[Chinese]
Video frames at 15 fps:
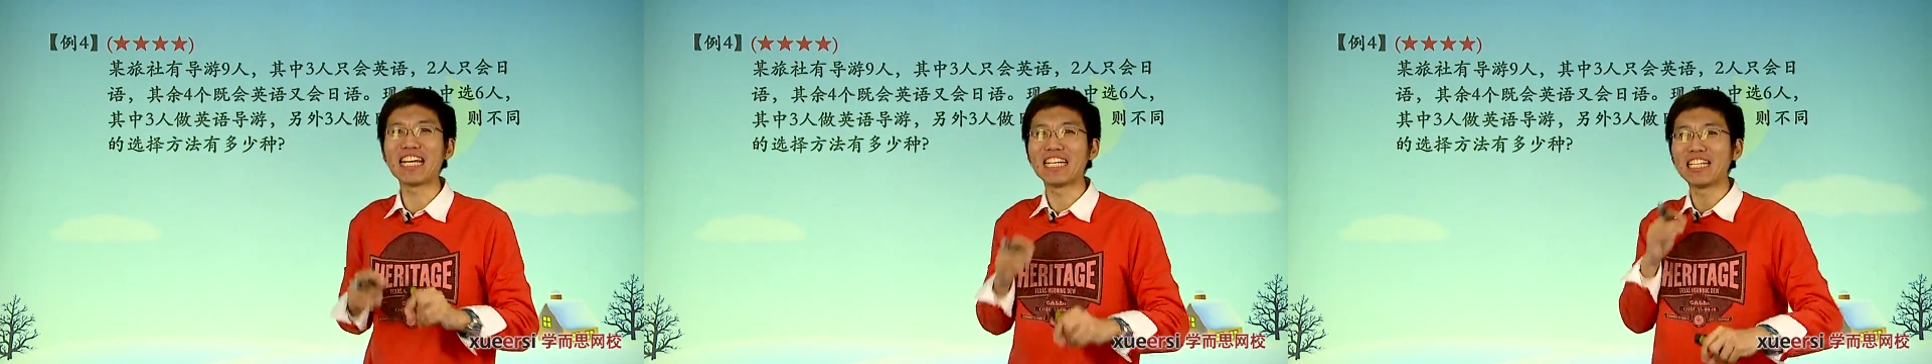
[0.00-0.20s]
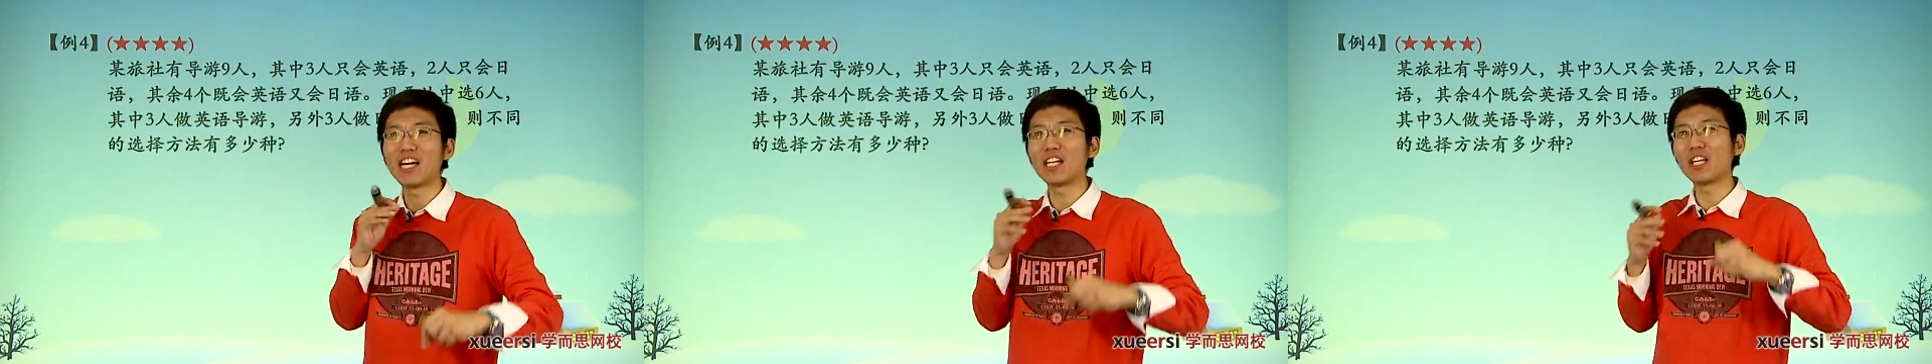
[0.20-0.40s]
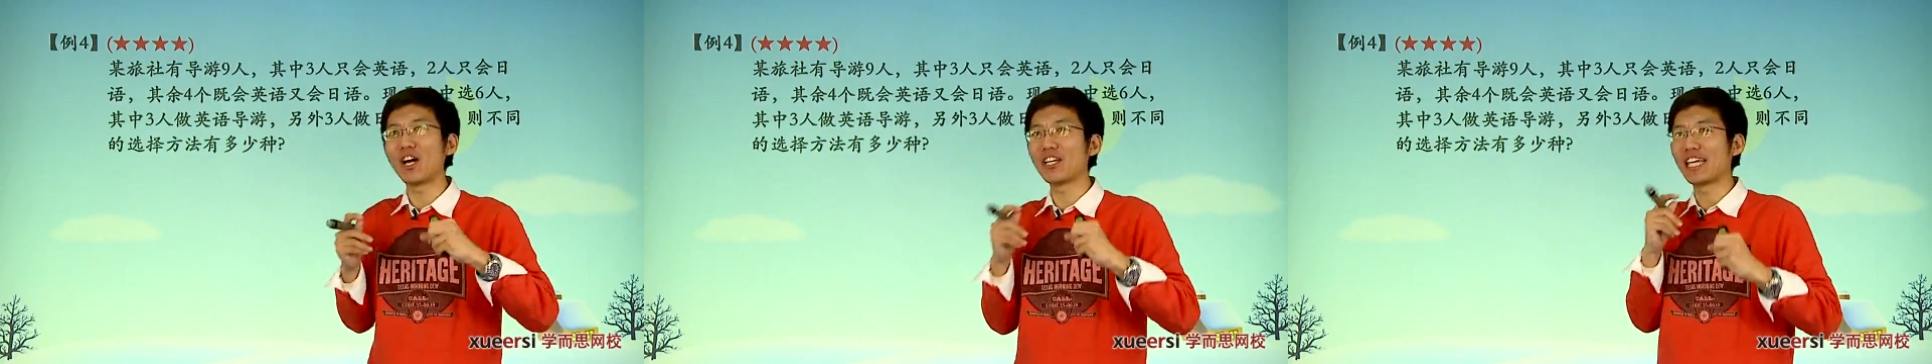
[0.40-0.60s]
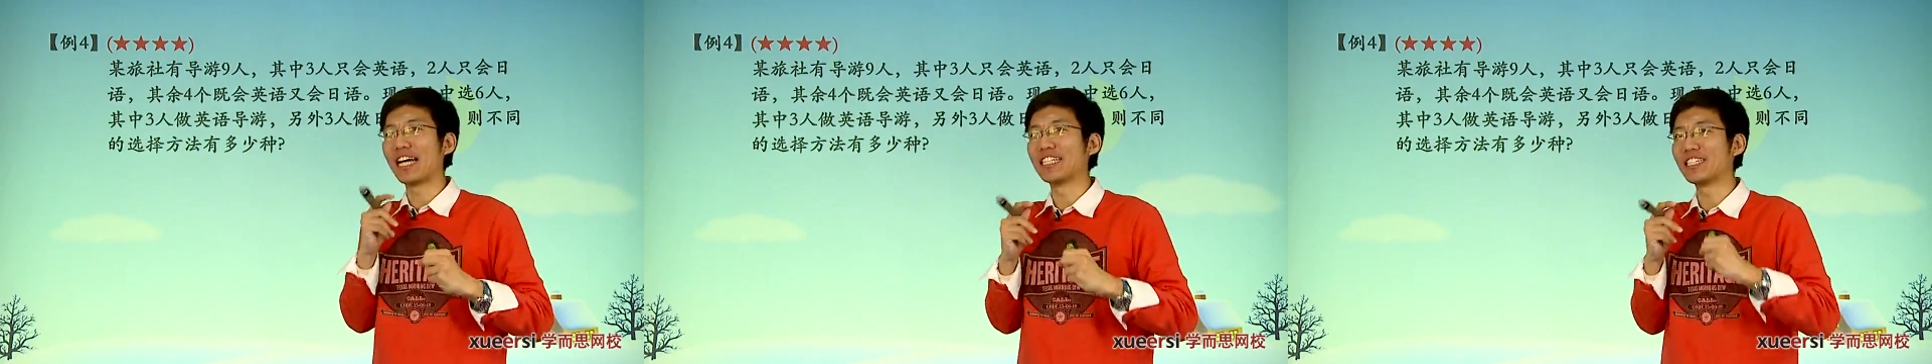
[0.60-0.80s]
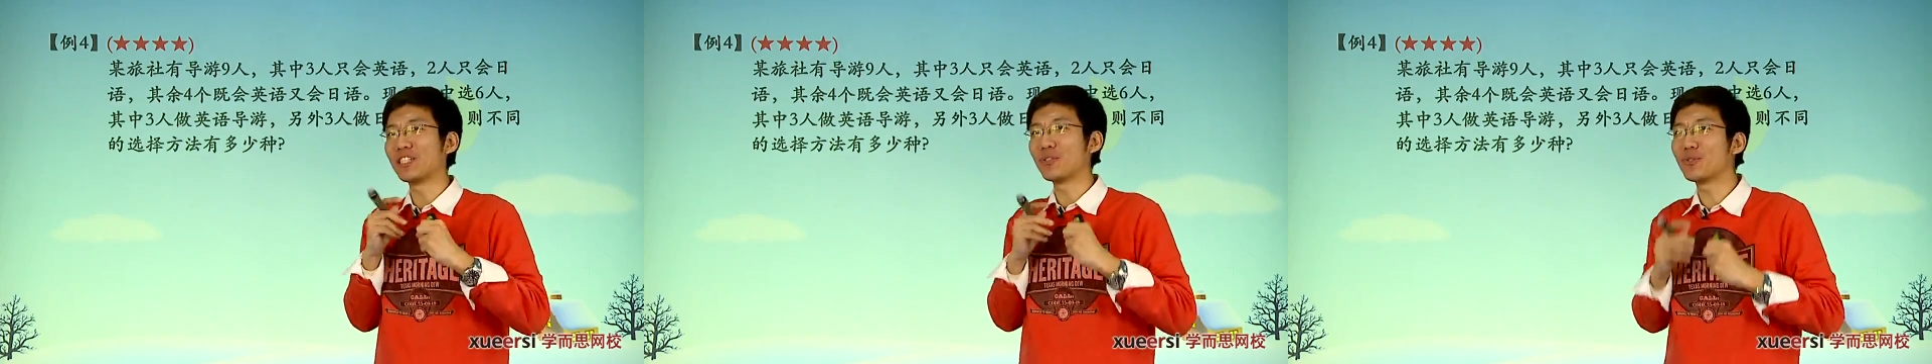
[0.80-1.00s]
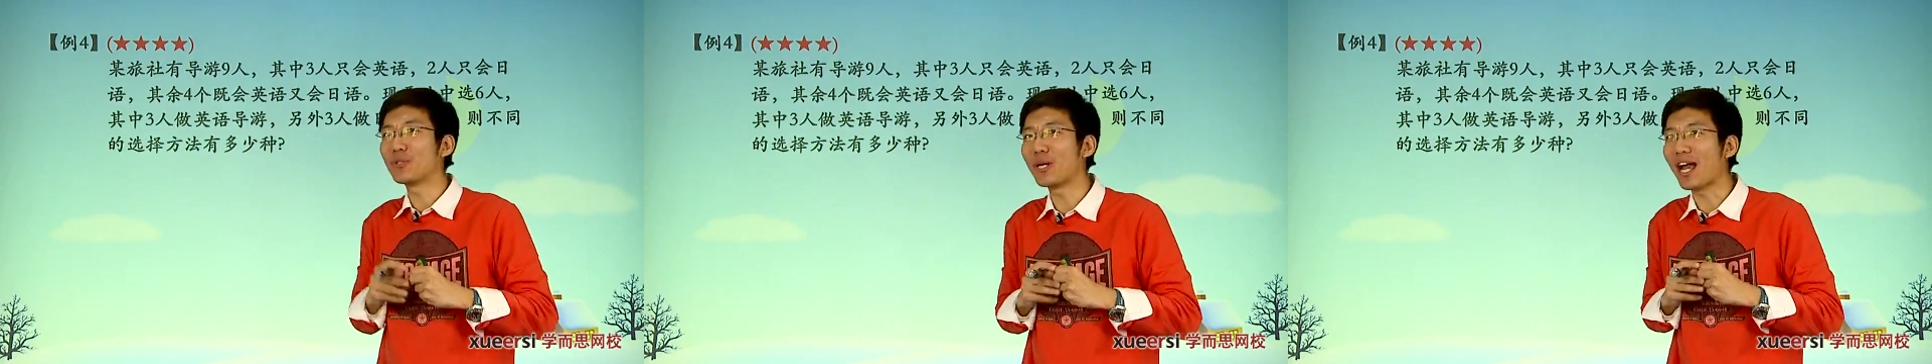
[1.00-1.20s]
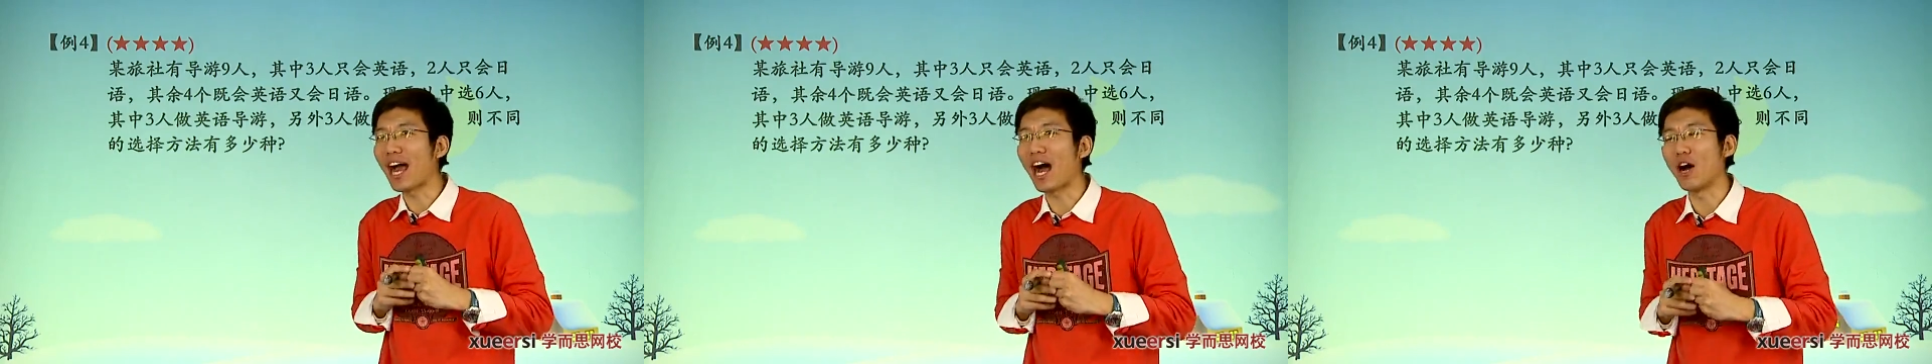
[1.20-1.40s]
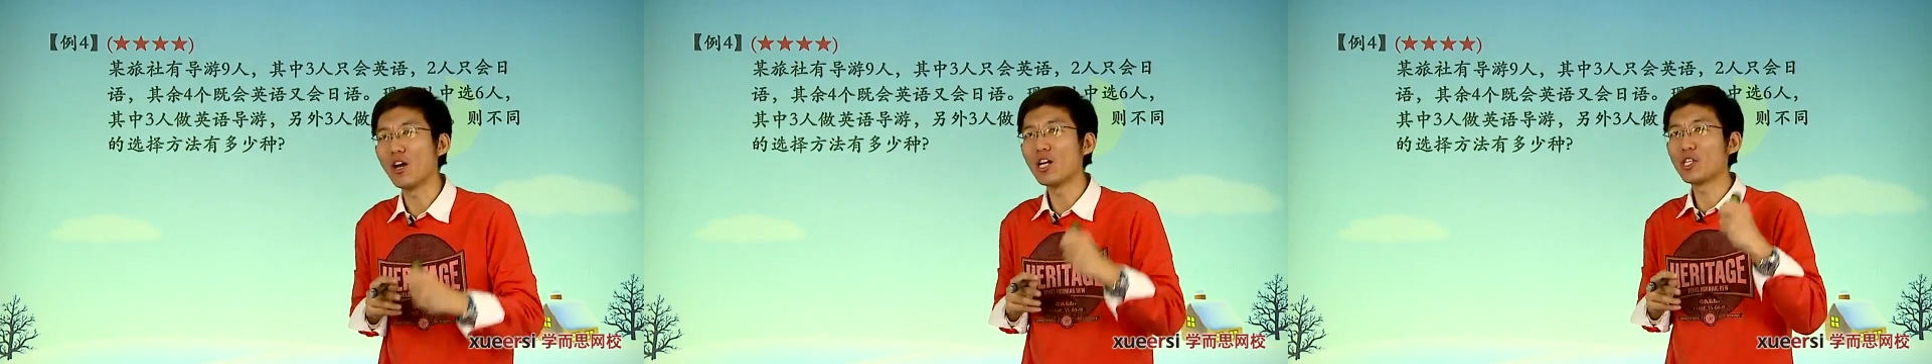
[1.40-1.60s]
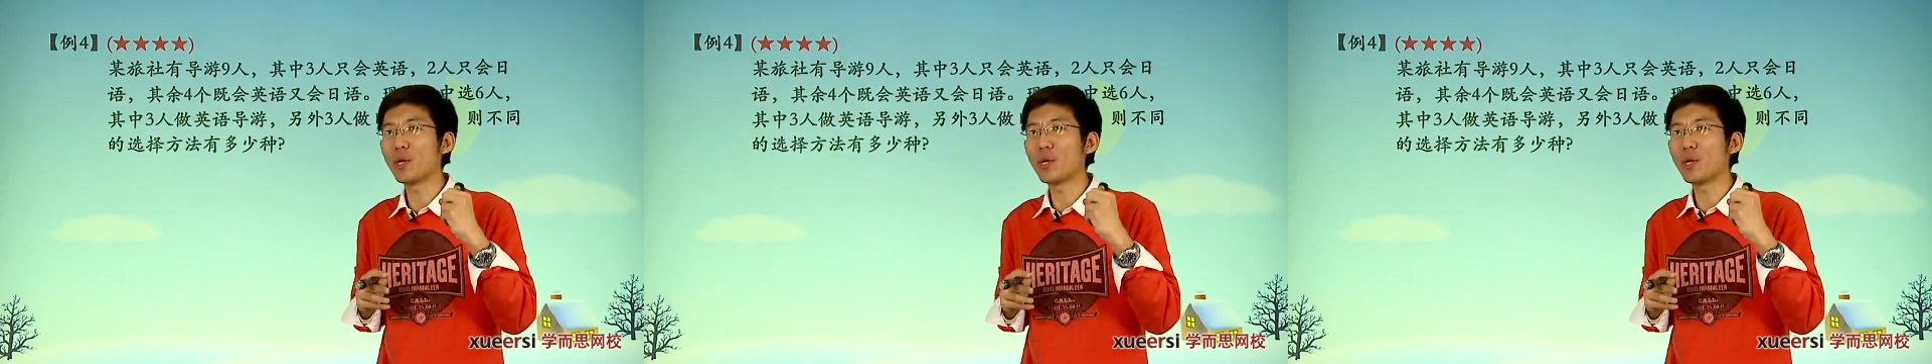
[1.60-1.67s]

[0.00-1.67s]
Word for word: 一定要都要养精蓄锐，好，